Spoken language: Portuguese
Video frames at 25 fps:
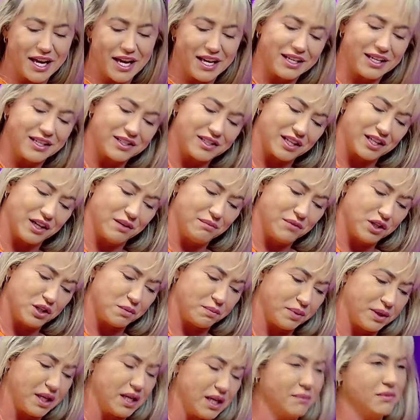quem um são primo.
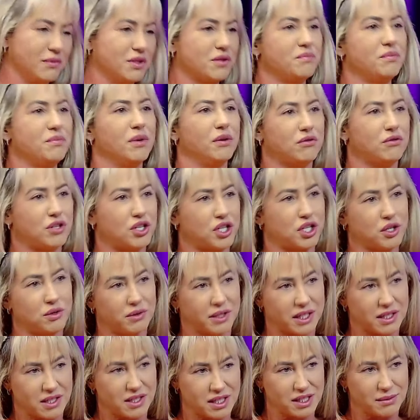meus primos, meu tio
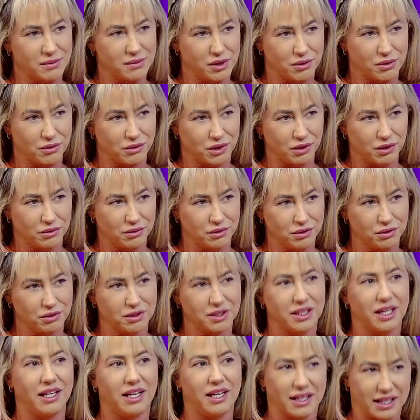que assina meu conteúdo,
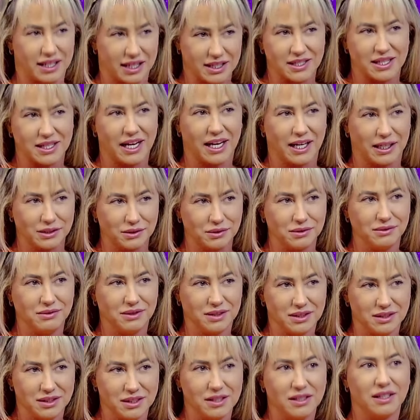que ele é casado. O
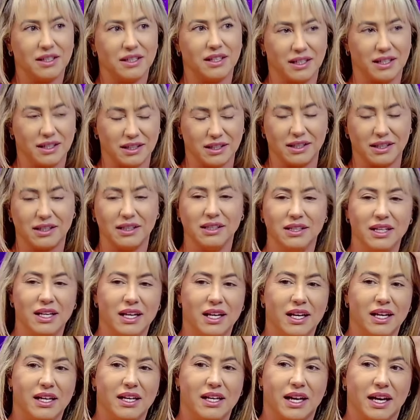tio? Aham. Uhum.
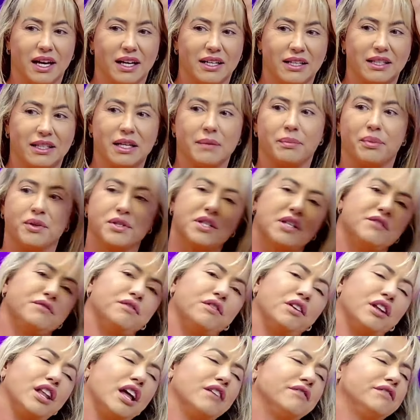E aí depois ele
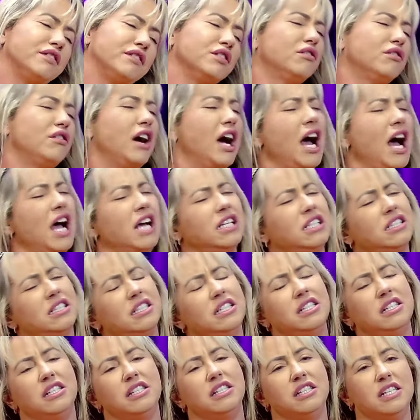foi lá e falou: ah,
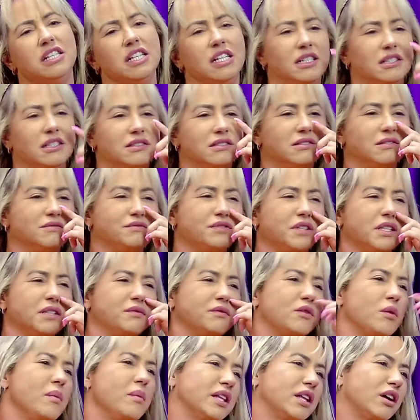que foi
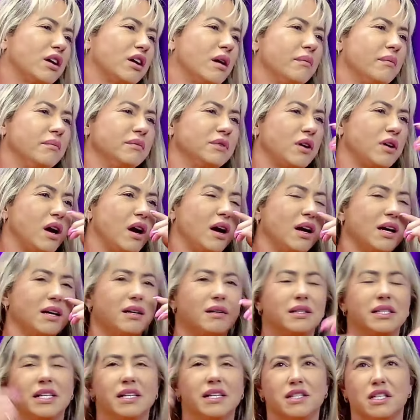comentar com a, com
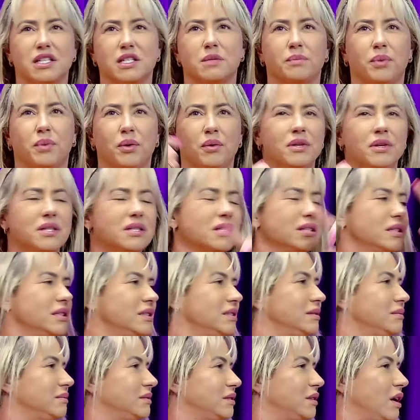a
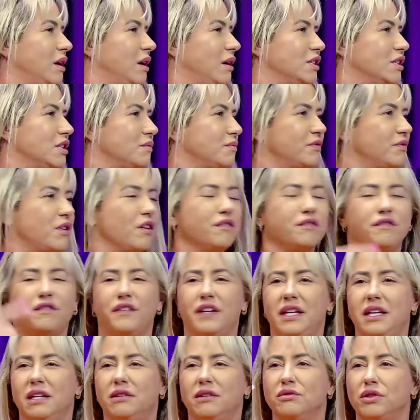ex-esposa, com, com, a
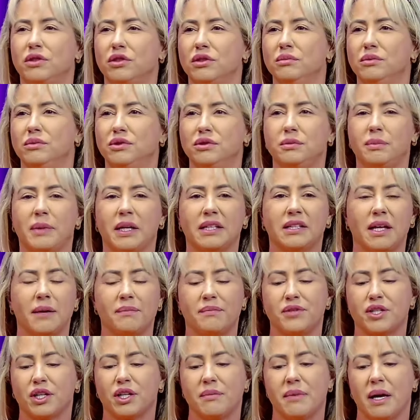filha, com todo mundo, até
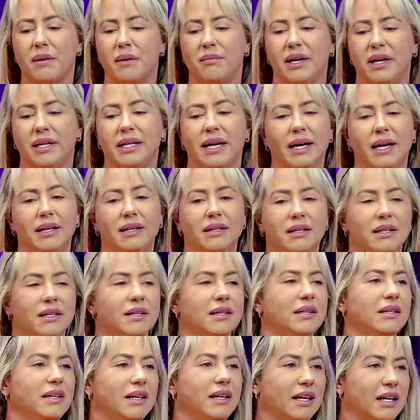chegar minha mãe, aí
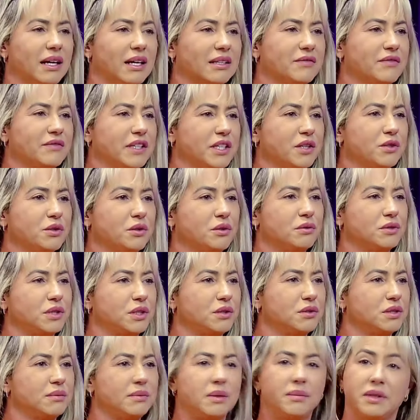ela estava tá vendo
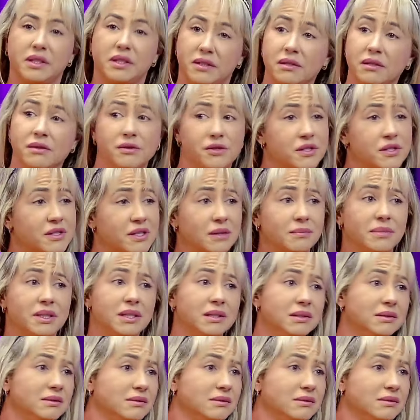conteúdo, minha mãe, eu já sabia.